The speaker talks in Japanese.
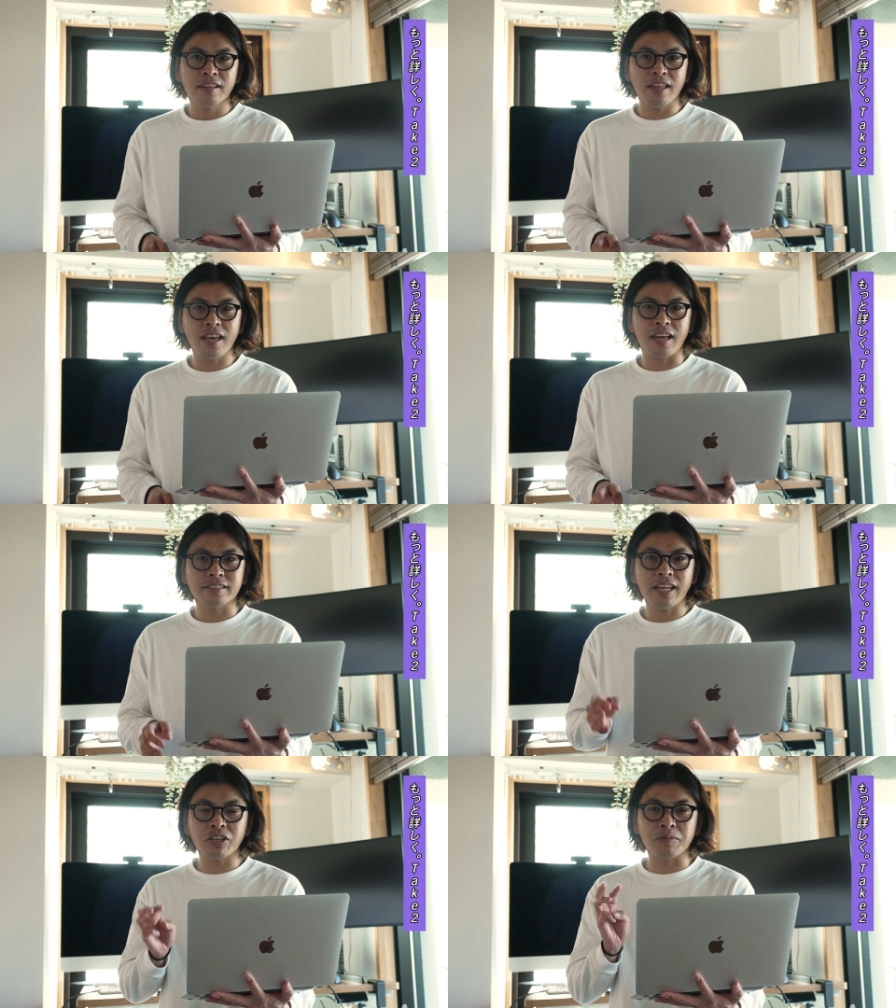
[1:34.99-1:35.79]
で、
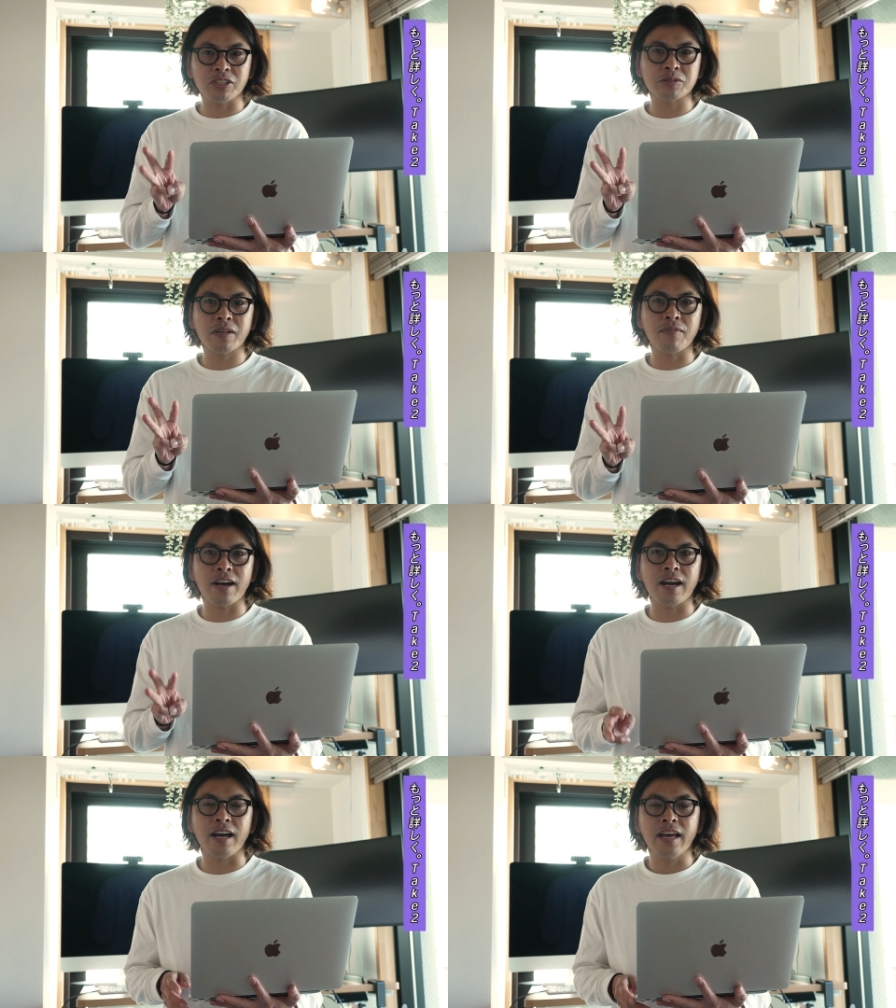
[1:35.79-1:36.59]
最後に3つ目
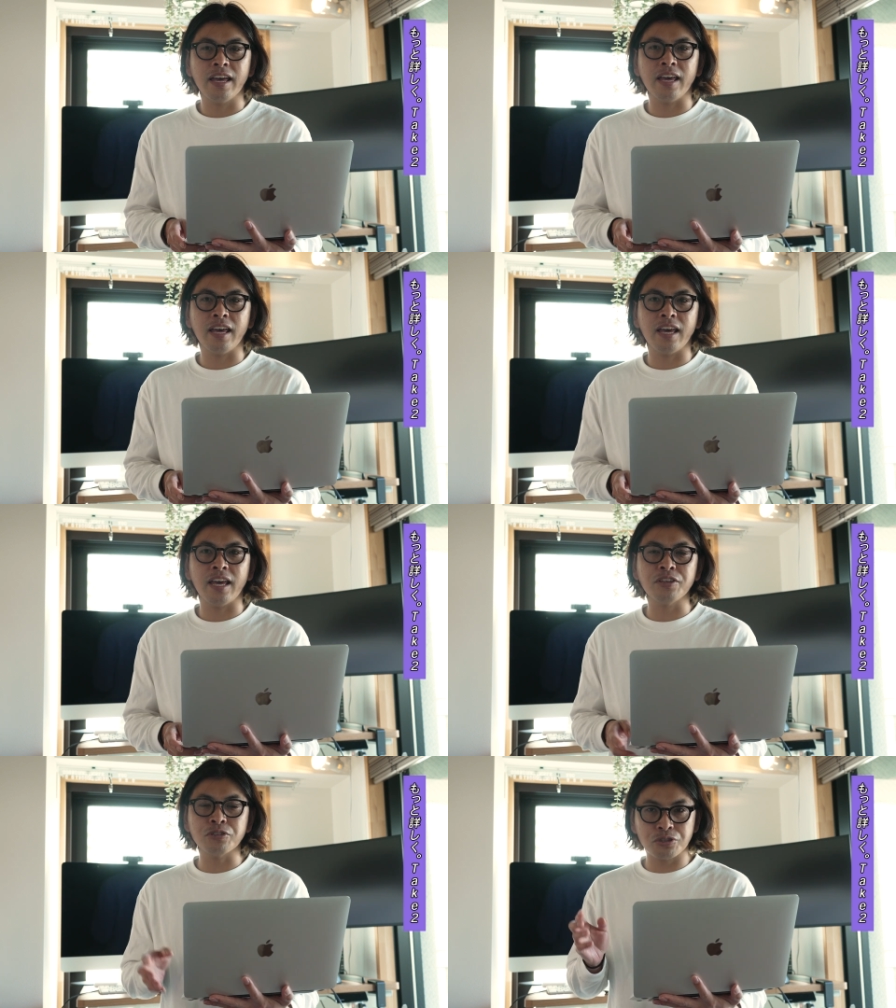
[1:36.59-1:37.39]
は、
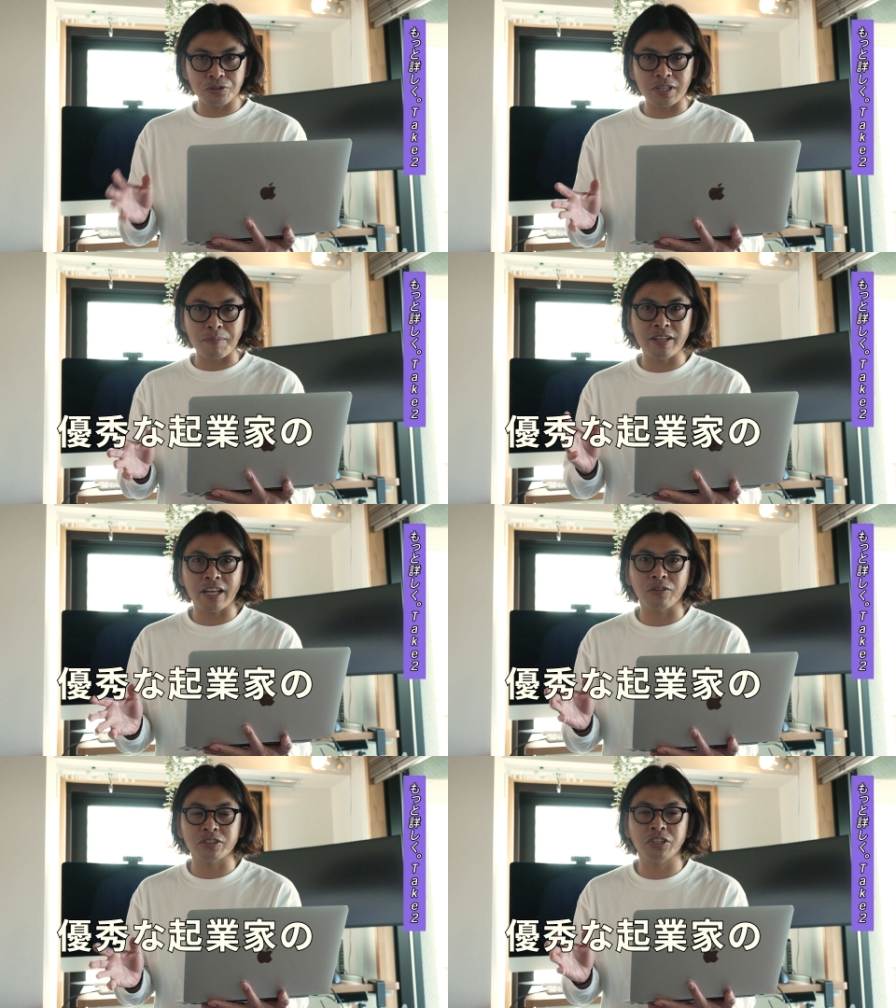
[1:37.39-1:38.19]
えー、優秀な未
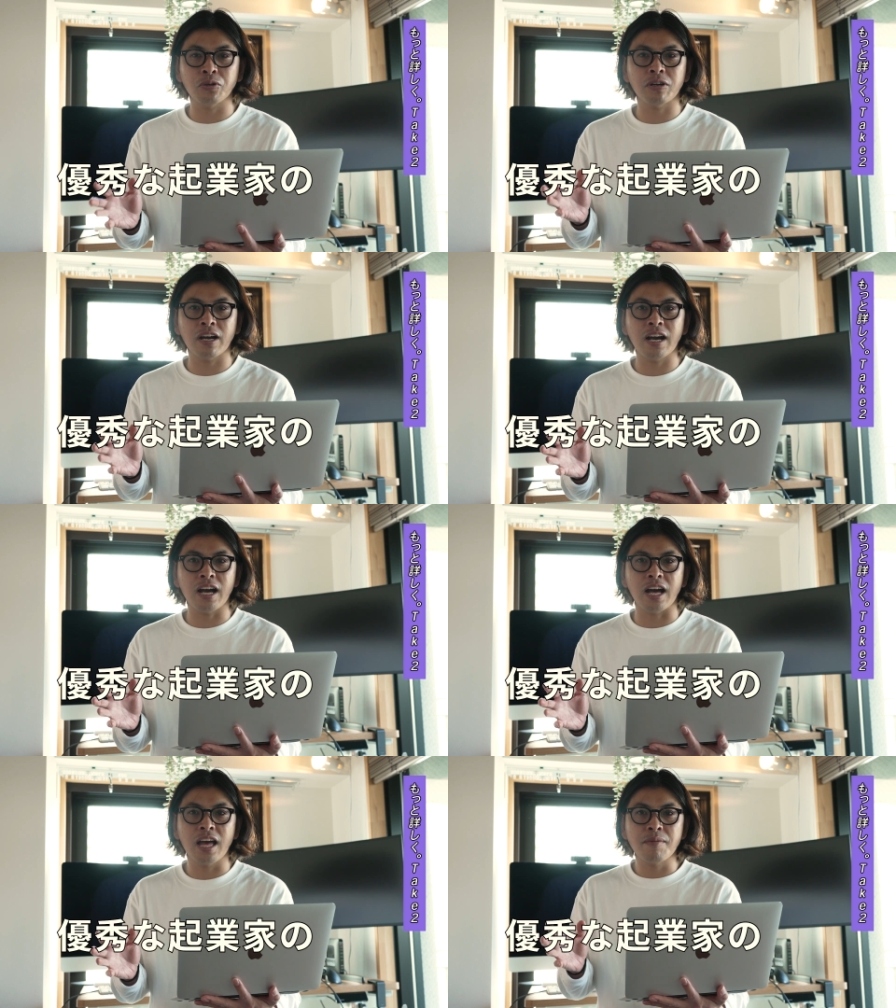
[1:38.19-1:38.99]
来の起業家が、